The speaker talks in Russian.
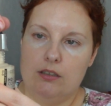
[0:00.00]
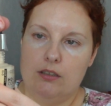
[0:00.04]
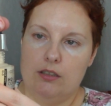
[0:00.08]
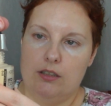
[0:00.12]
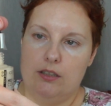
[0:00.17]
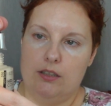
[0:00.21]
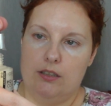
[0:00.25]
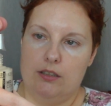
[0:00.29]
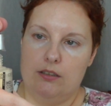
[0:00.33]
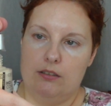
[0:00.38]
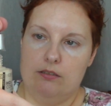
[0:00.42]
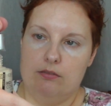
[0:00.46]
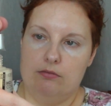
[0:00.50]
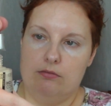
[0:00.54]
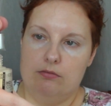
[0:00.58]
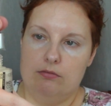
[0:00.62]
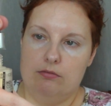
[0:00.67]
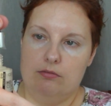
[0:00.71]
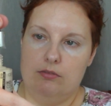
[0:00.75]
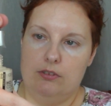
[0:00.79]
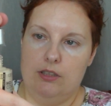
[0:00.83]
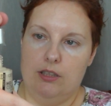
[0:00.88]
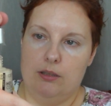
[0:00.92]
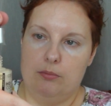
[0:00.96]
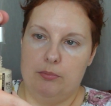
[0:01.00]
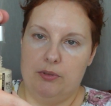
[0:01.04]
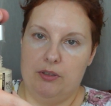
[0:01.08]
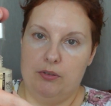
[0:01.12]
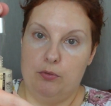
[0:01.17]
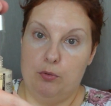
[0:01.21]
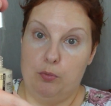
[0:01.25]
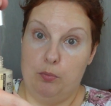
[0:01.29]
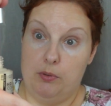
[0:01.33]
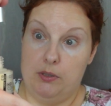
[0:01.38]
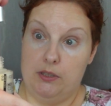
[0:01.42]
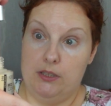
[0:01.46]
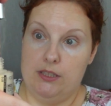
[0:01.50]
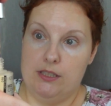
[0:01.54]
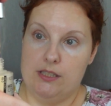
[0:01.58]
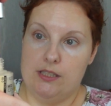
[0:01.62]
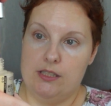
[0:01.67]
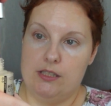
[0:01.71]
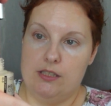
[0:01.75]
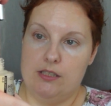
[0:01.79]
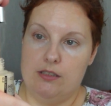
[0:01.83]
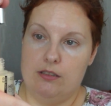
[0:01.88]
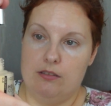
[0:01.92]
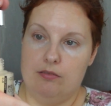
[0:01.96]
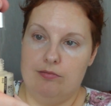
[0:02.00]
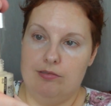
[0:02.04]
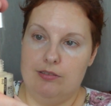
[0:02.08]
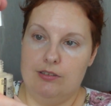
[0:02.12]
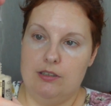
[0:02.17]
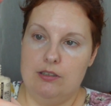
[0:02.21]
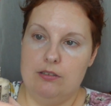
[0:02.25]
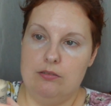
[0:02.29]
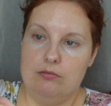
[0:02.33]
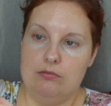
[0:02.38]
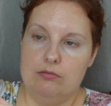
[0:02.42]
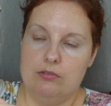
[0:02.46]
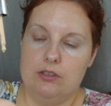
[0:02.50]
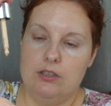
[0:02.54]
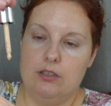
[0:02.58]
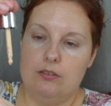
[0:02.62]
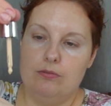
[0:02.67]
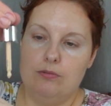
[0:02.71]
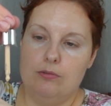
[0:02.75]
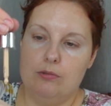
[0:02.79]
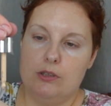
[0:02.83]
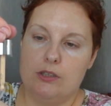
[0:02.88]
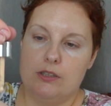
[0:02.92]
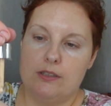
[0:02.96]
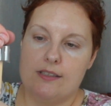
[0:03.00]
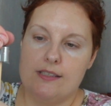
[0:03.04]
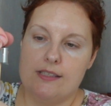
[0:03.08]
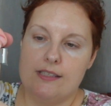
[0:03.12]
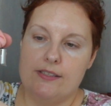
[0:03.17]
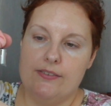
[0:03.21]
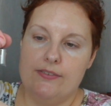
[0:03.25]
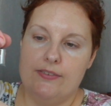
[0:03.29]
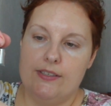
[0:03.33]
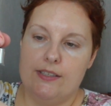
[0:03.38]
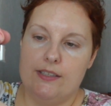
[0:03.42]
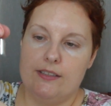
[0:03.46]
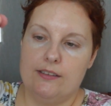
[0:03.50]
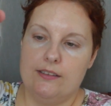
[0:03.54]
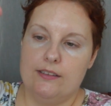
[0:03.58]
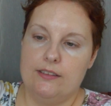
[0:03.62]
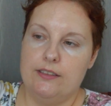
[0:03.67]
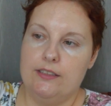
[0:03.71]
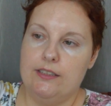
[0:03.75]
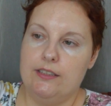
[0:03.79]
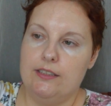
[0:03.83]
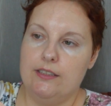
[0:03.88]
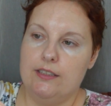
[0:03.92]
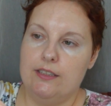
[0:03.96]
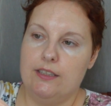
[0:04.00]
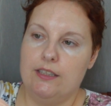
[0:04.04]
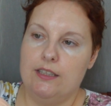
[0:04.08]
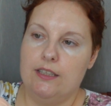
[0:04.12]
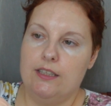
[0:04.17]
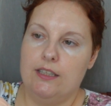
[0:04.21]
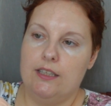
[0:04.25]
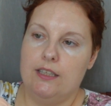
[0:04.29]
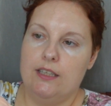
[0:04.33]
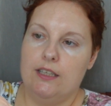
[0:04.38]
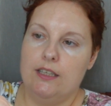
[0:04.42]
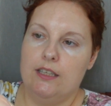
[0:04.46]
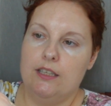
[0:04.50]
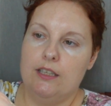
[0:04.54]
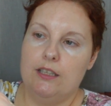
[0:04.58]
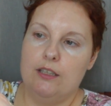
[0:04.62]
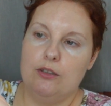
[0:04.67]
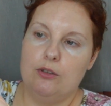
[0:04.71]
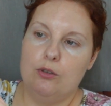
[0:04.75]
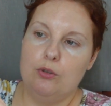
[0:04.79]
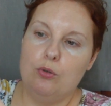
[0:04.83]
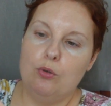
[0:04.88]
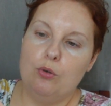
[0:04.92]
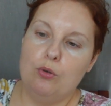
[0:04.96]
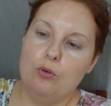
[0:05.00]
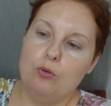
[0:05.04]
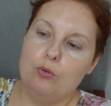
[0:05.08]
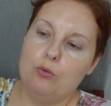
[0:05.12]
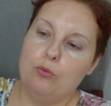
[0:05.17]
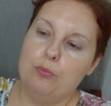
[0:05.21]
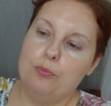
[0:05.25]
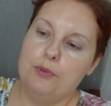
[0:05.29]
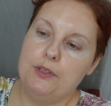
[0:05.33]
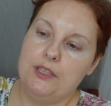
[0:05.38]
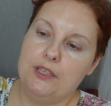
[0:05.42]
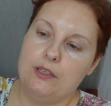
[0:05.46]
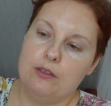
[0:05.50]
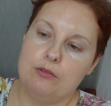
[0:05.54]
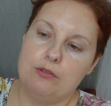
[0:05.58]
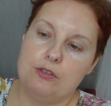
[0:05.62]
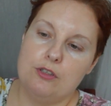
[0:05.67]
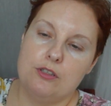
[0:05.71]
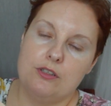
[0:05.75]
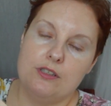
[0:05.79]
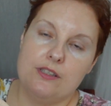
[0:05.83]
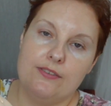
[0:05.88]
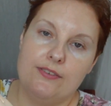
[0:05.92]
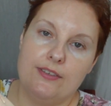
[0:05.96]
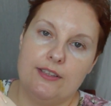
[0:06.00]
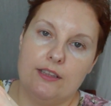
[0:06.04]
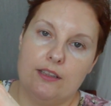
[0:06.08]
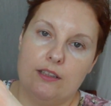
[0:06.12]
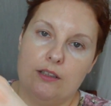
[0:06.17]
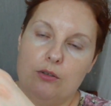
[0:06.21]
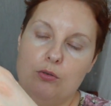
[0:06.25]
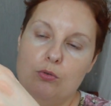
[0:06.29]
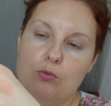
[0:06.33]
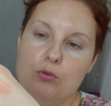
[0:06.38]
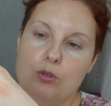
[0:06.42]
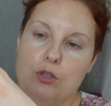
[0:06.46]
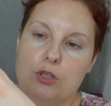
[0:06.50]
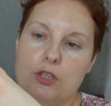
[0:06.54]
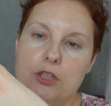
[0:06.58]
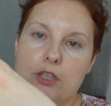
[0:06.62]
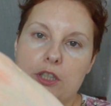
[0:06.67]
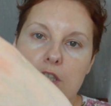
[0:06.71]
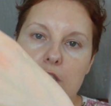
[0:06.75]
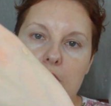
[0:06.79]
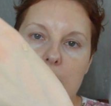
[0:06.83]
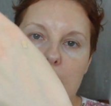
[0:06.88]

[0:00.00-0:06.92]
Я там его протестировала. Он довольно светлый. Но у меня очень светлая кожа